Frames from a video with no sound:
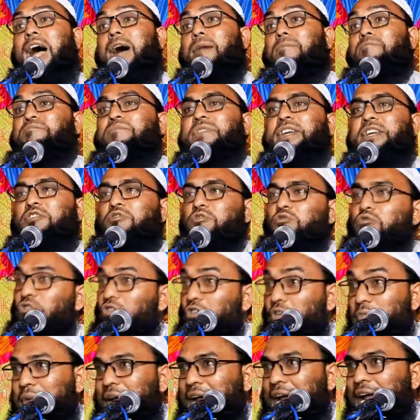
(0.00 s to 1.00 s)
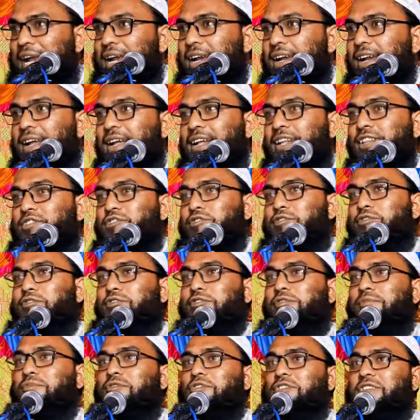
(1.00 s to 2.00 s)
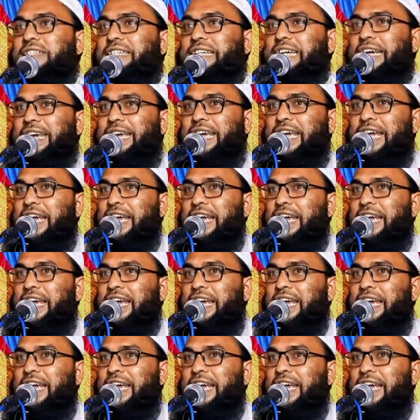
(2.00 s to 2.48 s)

আপনি কি করবেন তখন বলছে